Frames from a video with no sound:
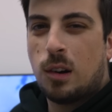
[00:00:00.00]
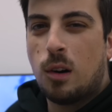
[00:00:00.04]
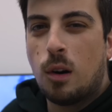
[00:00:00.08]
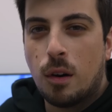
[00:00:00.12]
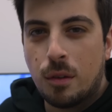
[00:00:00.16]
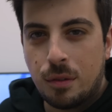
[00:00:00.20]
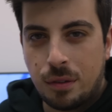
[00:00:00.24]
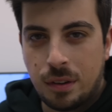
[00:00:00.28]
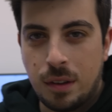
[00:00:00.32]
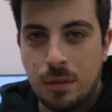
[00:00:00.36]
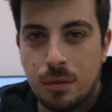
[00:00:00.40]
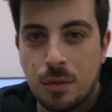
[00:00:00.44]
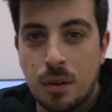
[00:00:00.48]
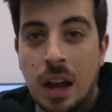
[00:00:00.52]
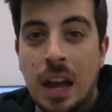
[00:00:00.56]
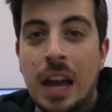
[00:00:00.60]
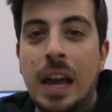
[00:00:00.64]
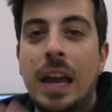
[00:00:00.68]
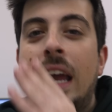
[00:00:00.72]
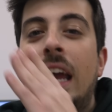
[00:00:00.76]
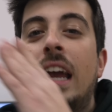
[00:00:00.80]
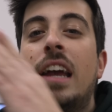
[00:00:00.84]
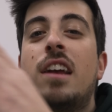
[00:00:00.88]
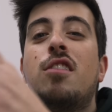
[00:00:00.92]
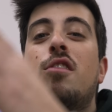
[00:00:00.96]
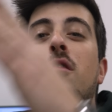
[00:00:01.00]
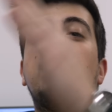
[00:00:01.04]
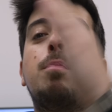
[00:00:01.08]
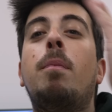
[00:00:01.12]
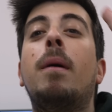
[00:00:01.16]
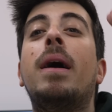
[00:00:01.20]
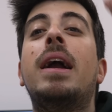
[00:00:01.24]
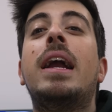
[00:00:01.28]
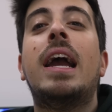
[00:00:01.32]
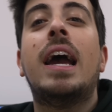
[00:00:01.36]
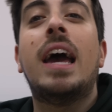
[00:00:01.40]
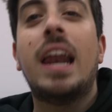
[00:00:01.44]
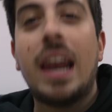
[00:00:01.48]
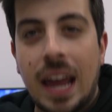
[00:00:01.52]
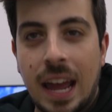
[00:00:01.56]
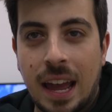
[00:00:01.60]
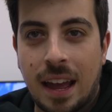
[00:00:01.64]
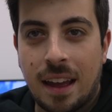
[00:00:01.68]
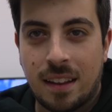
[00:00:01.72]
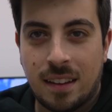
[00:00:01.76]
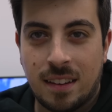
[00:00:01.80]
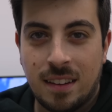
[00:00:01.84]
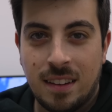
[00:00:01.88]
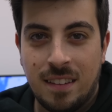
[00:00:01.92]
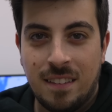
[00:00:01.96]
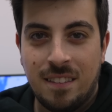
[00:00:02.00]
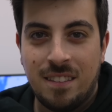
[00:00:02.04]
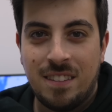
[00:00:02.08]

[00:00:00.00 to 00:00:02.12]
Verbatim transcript: ao vivo. Este pangaré